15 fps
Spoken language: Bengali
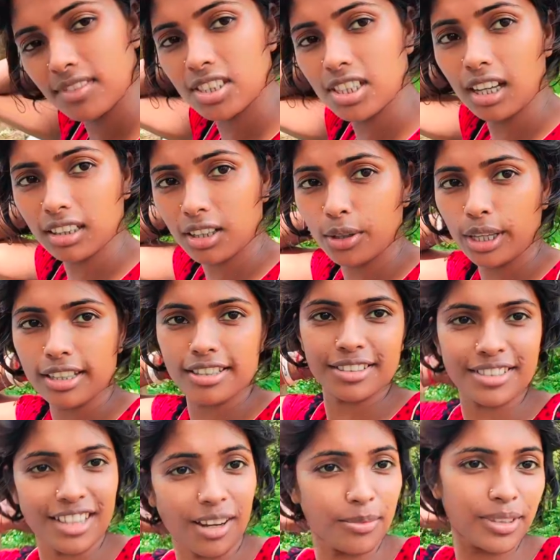চাতা হয়ে আছে
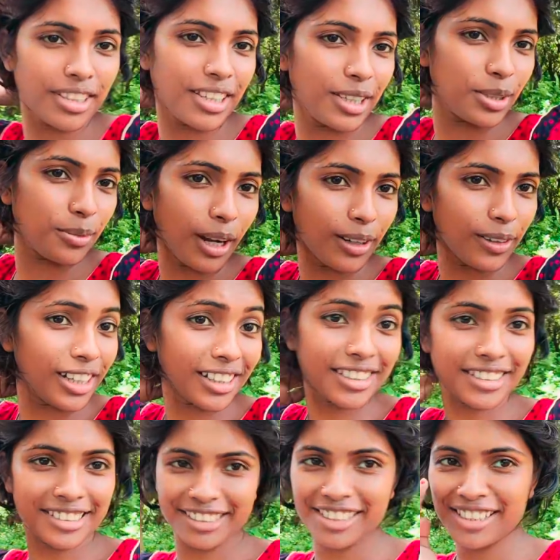সামনে দিয়ে কিন্তু ভালোই
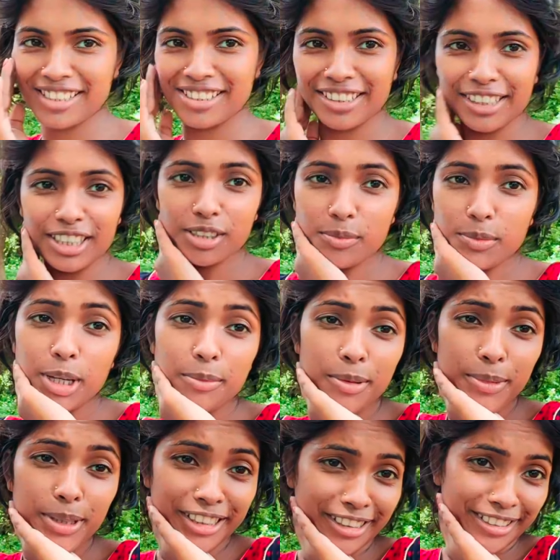লাগছে দেখছি নিজে একদম
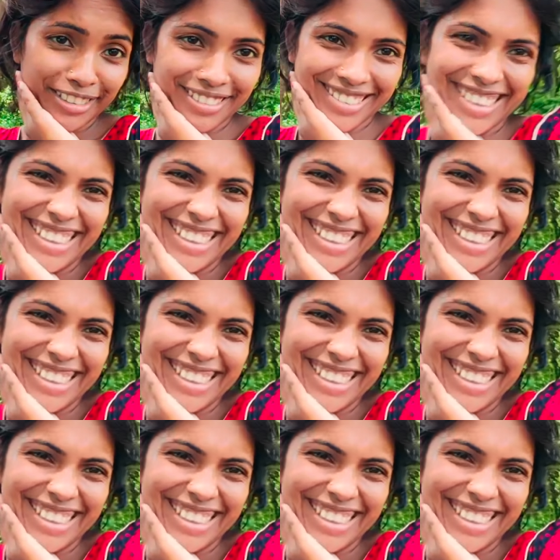হেমমালিনী